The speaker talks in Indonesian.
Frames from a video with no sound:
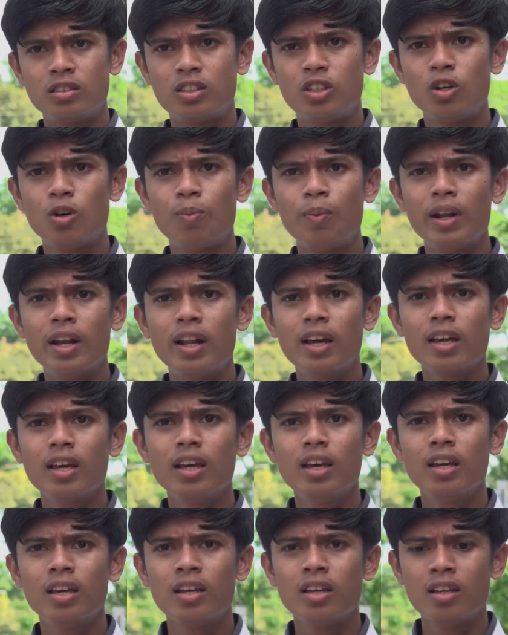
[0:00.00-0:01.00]
ciuman lagi
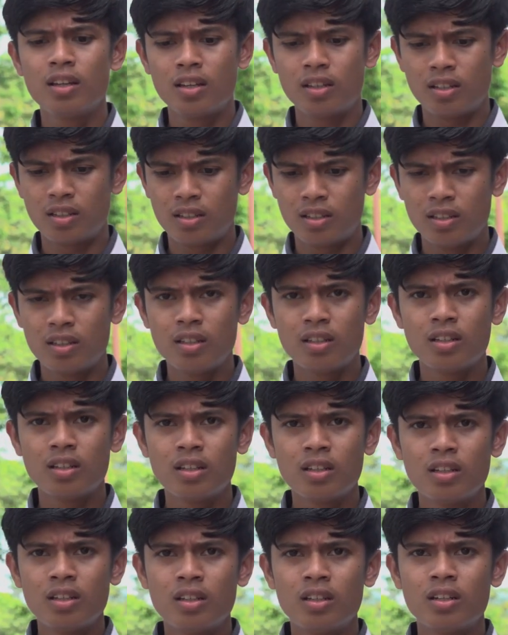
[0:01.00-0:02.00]

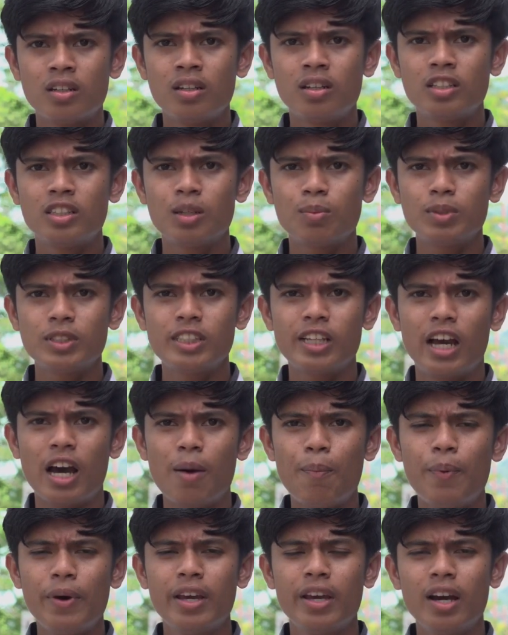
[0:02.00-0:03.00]
dia sama
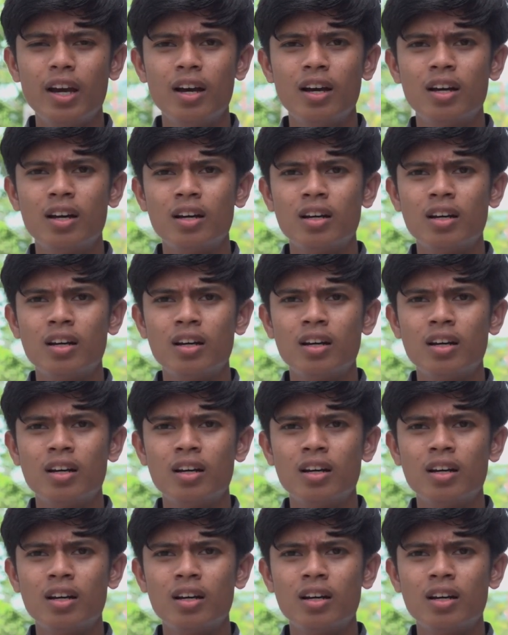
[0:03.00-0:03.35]
siapa ya